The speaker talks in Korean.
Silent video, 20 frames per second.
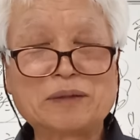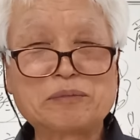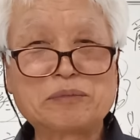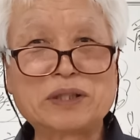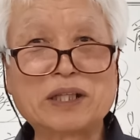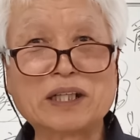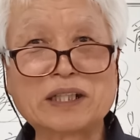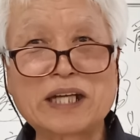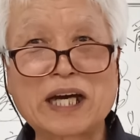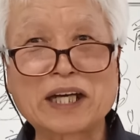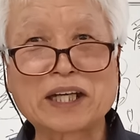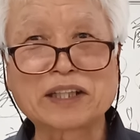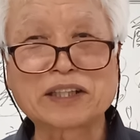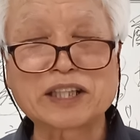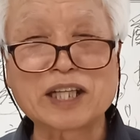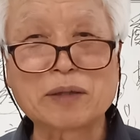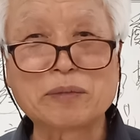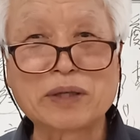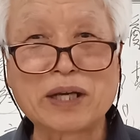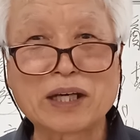
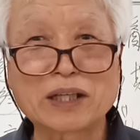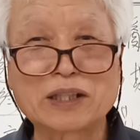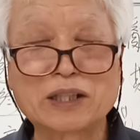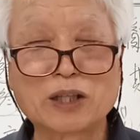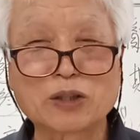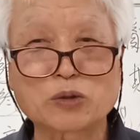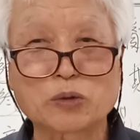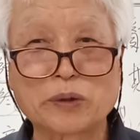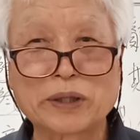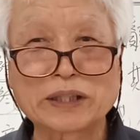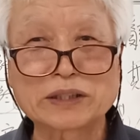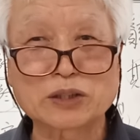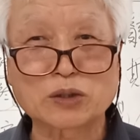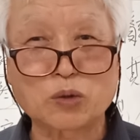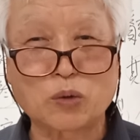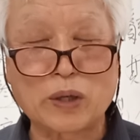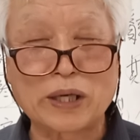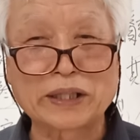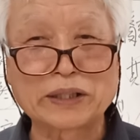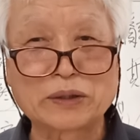변하기 때문에 그걸 통해서
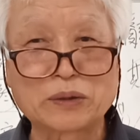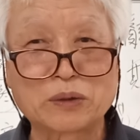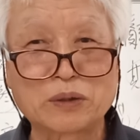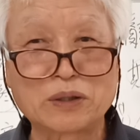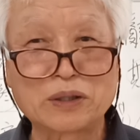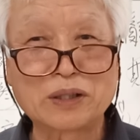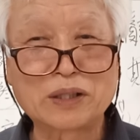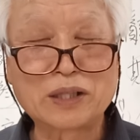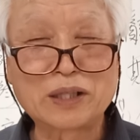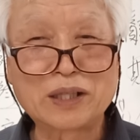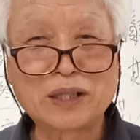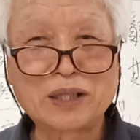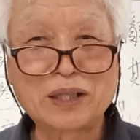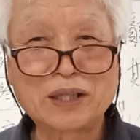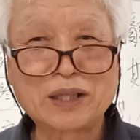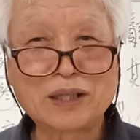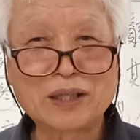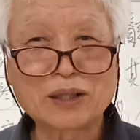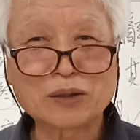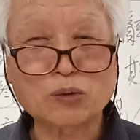통하게 되고,
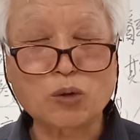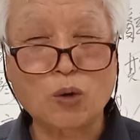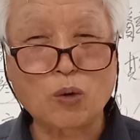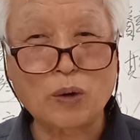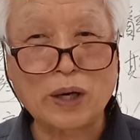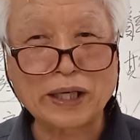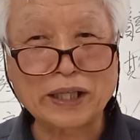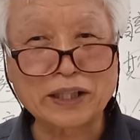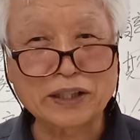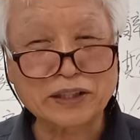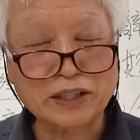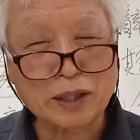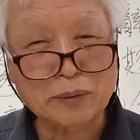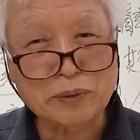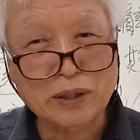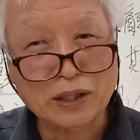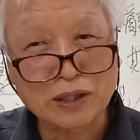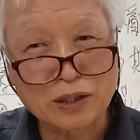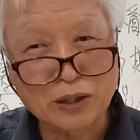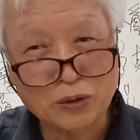통하기
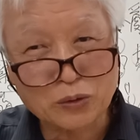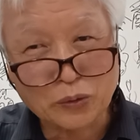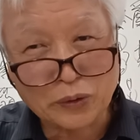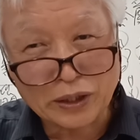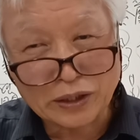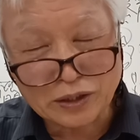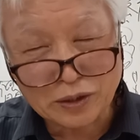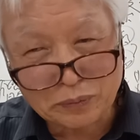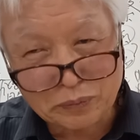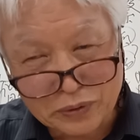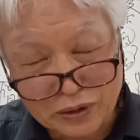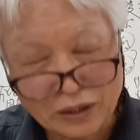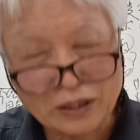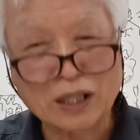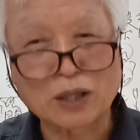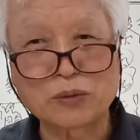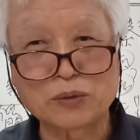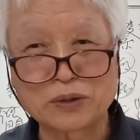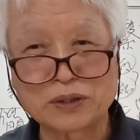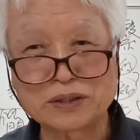때문에 그걸 통해서
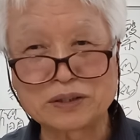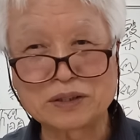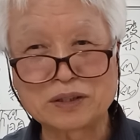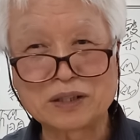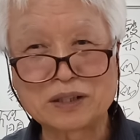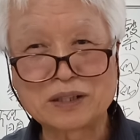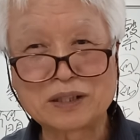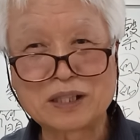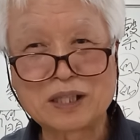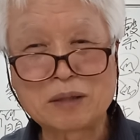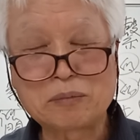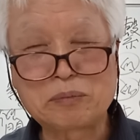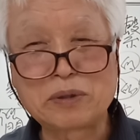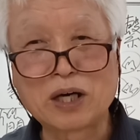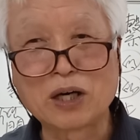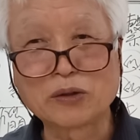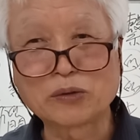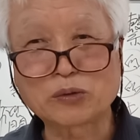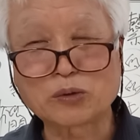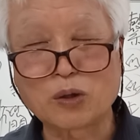변화가 오는 거죠.
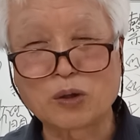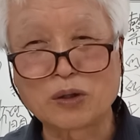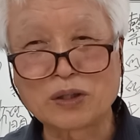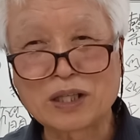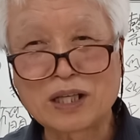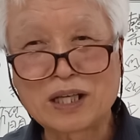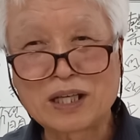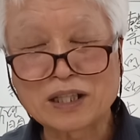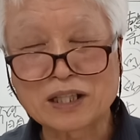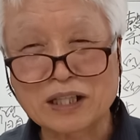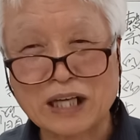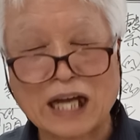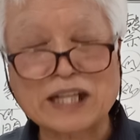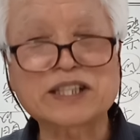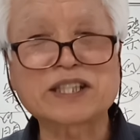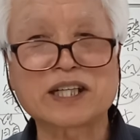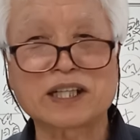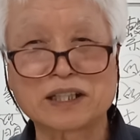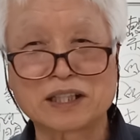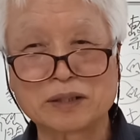변통은 그
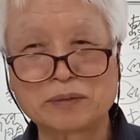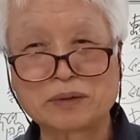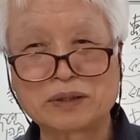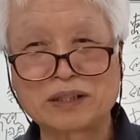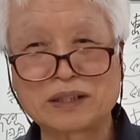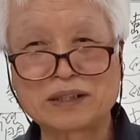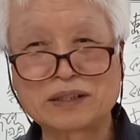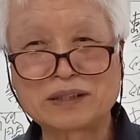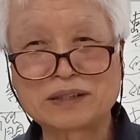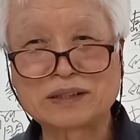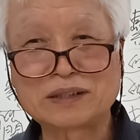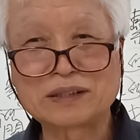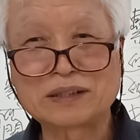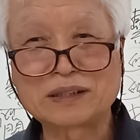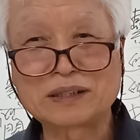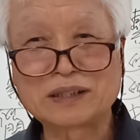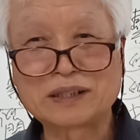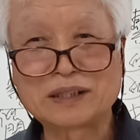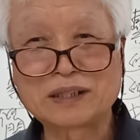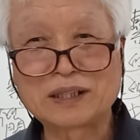같이 가는 겁니다.
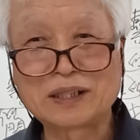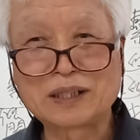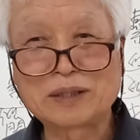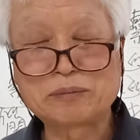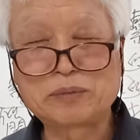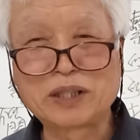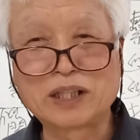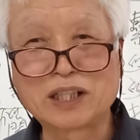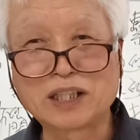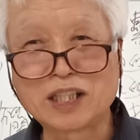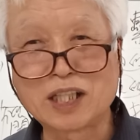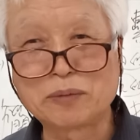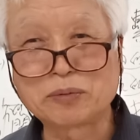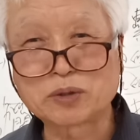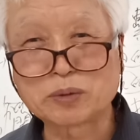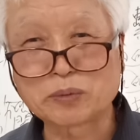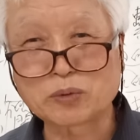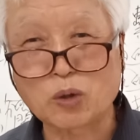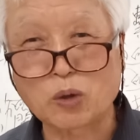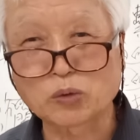변이
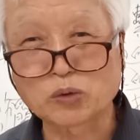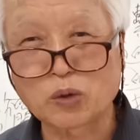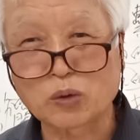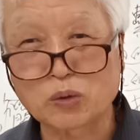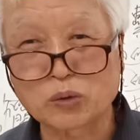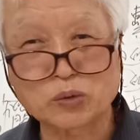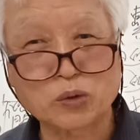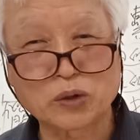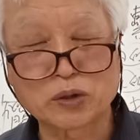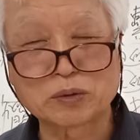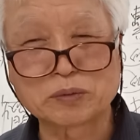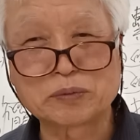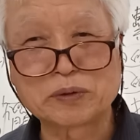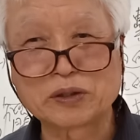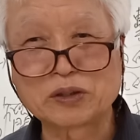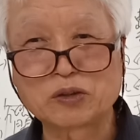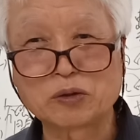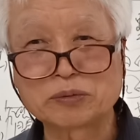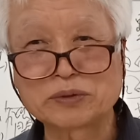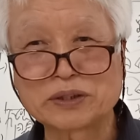없으면 통도 없고, 통이 없으면
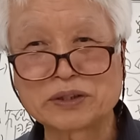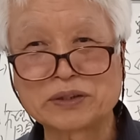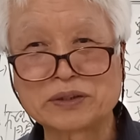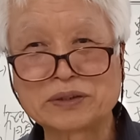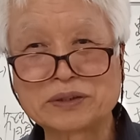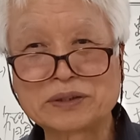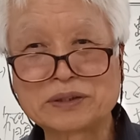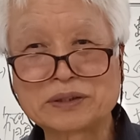변도 없어요.